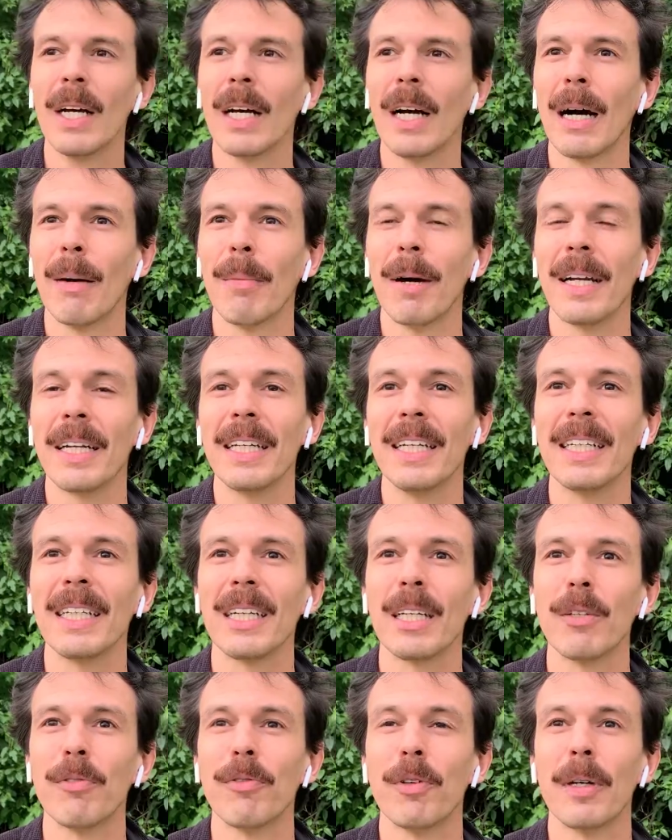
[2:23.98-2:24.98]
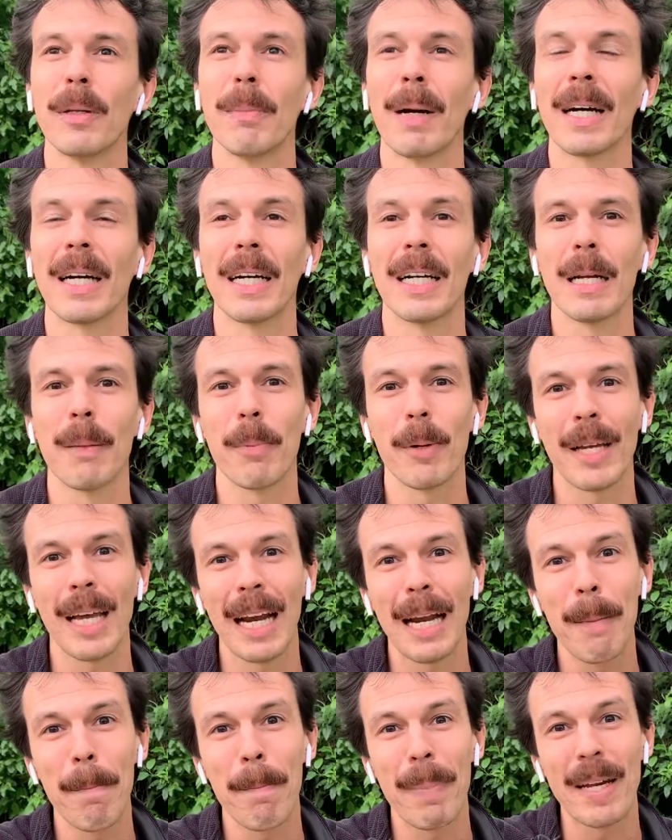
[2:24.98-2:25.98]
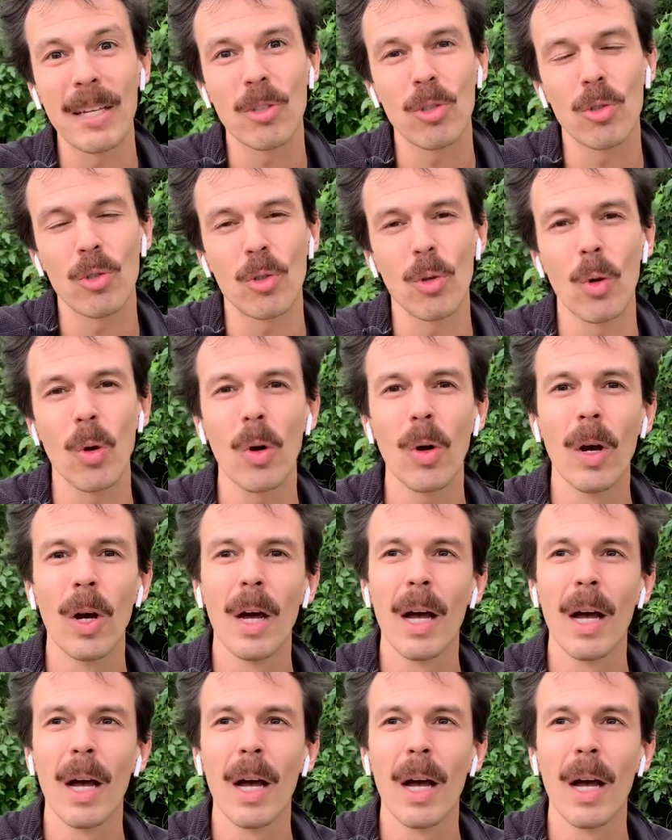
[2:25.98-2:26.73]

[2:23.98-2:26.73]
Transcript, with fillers: a Marina, e foi bacana porque ela emprestou